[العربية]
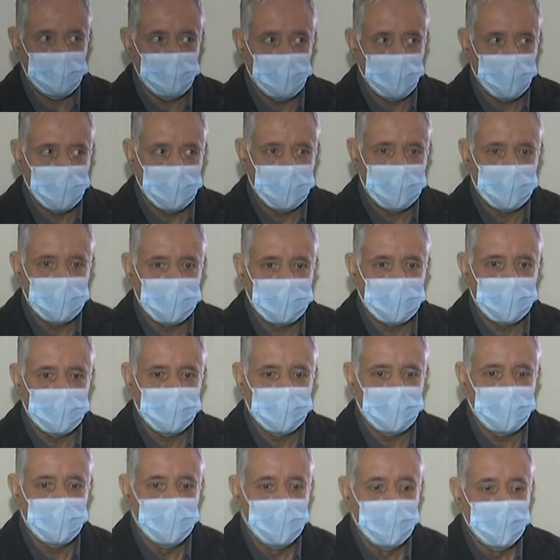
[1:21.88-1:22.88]
الصبح
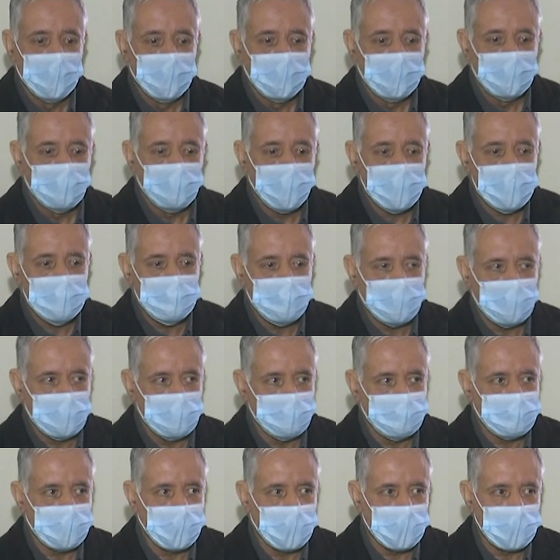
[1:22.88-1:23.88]
آه، وجبه
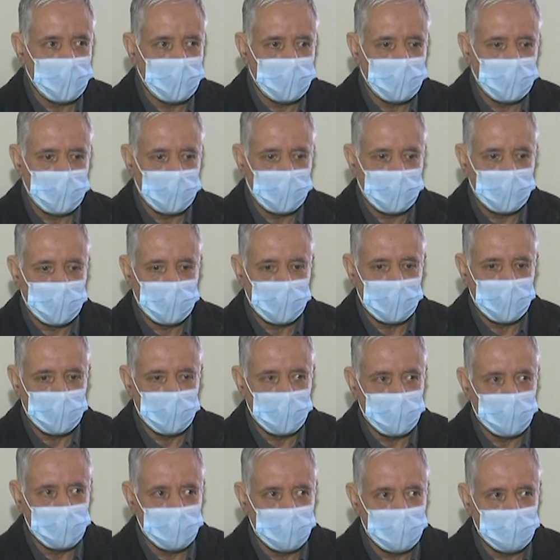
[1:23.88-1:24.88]
الافطار
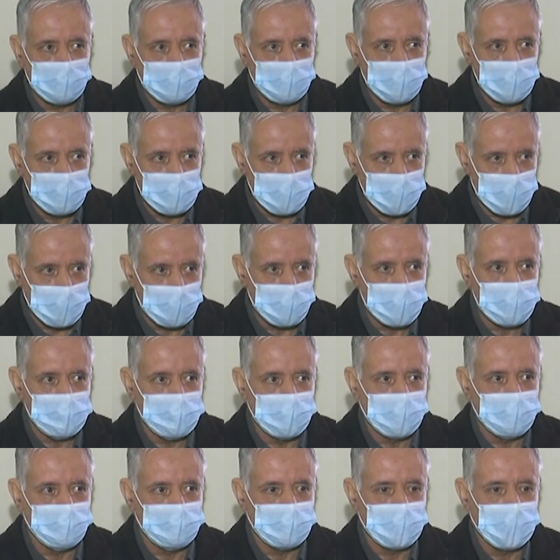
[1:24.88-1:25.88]
آه، تيجينا
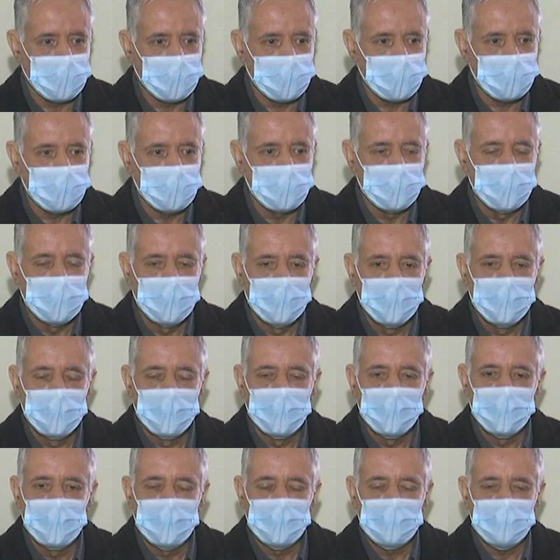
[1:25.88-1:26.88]
وجبه افطار
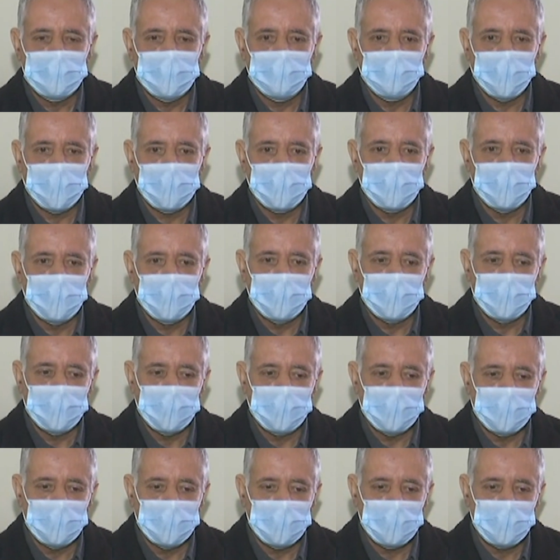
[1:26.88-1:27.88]
طبعا
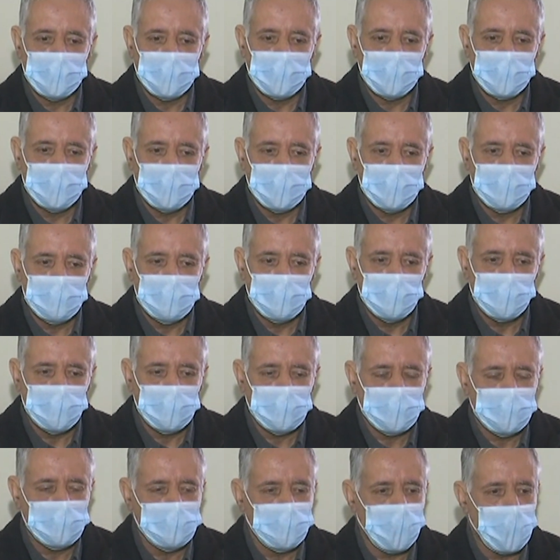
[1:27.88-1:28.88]
آه،
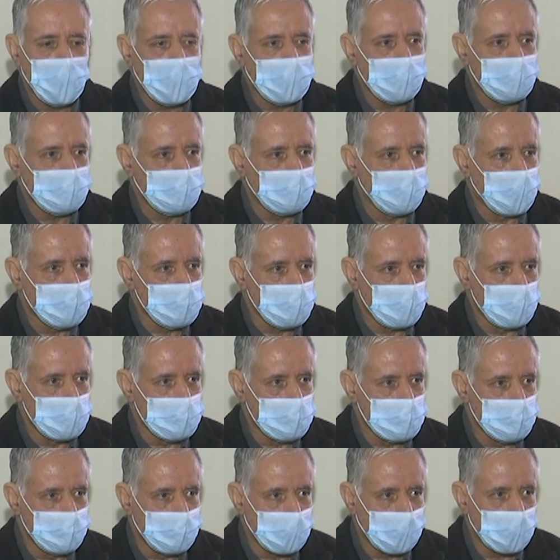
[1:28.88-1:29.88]
مواقع التواصل
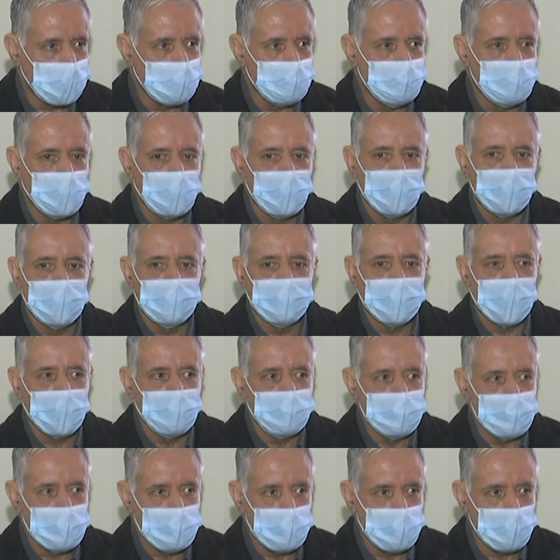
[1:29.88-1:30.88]
الاجتماعي
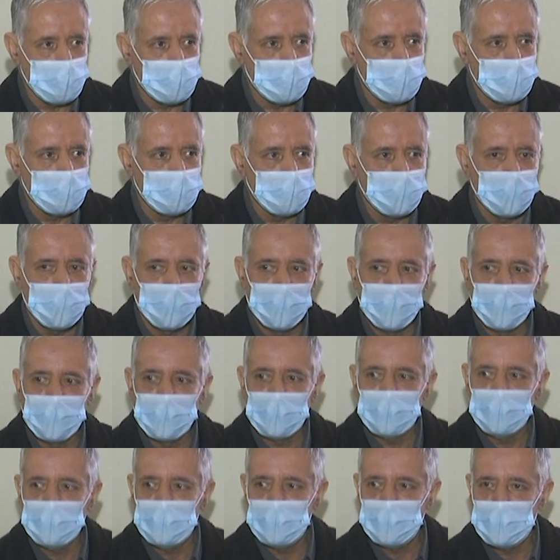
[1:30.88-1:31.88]
التلفزيون
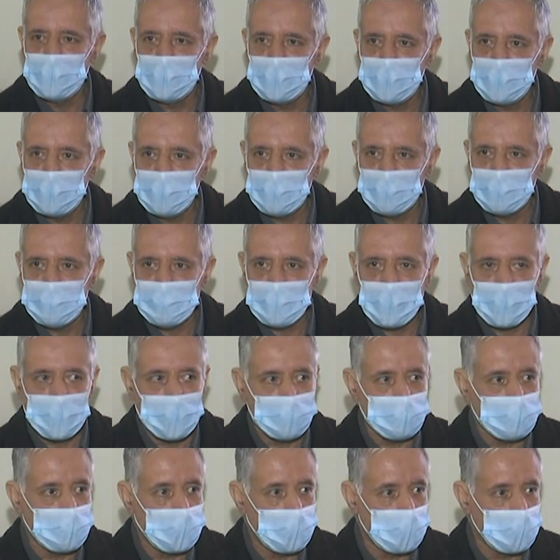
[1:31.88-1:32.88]
آه،
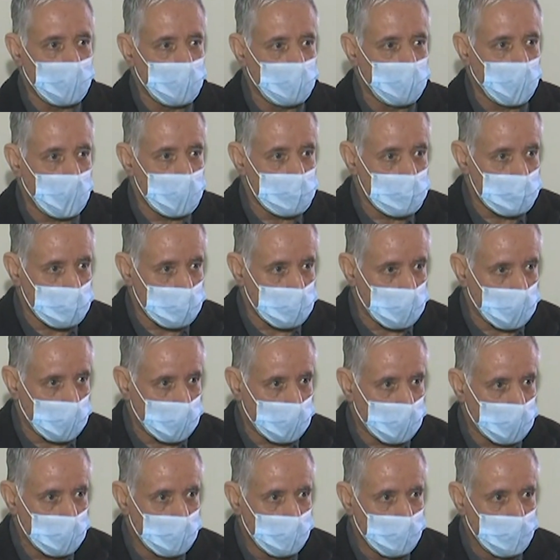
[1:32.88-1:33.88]
اتصالات الاهل
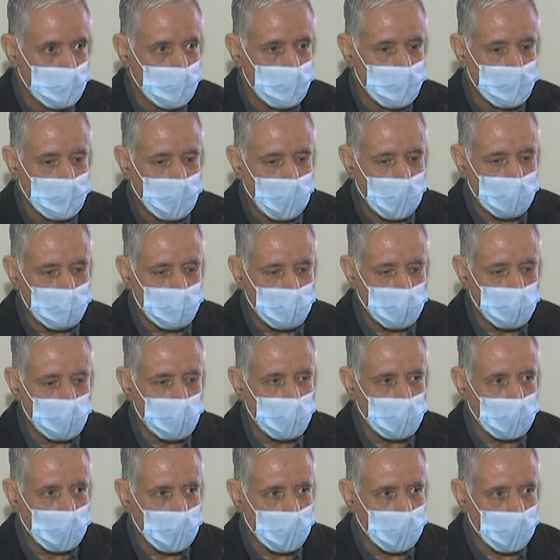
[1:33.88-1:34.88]
والاصدقاء هذا
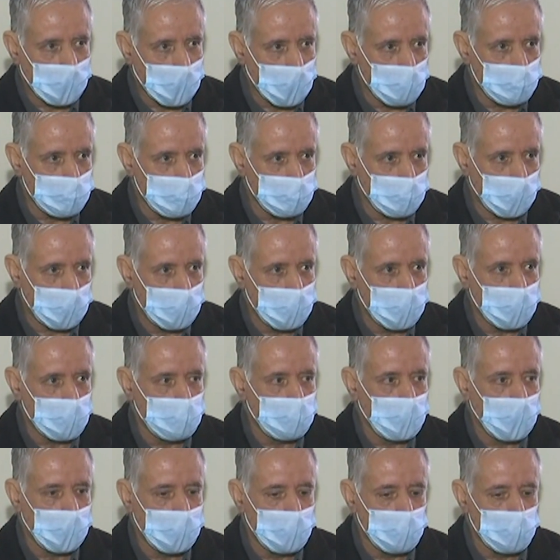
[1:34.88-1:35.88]
كله كان يخفف
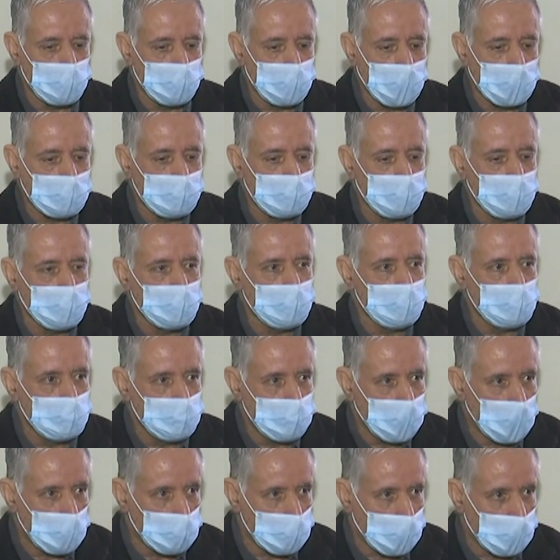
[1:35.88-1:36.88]
علينا يعني ويقضي
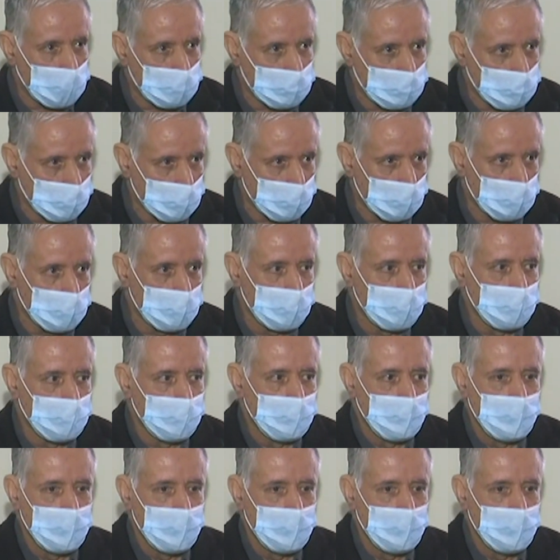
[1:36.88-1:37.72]
من اوقاتنا